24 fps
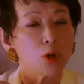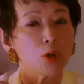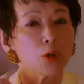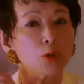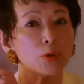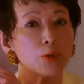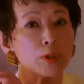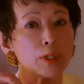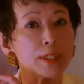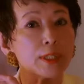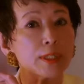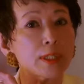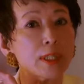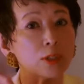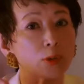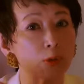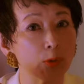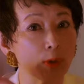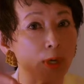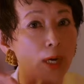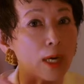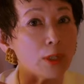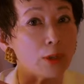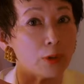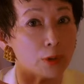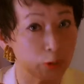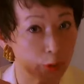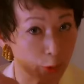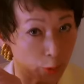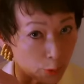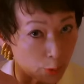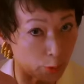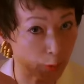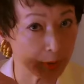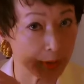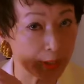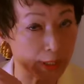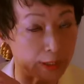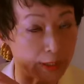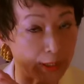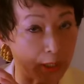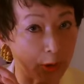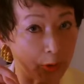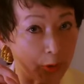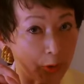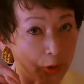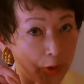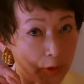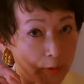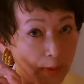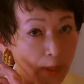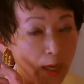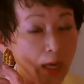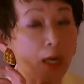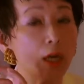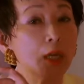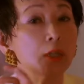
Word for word: グリサンドがある曲を弾いてる時は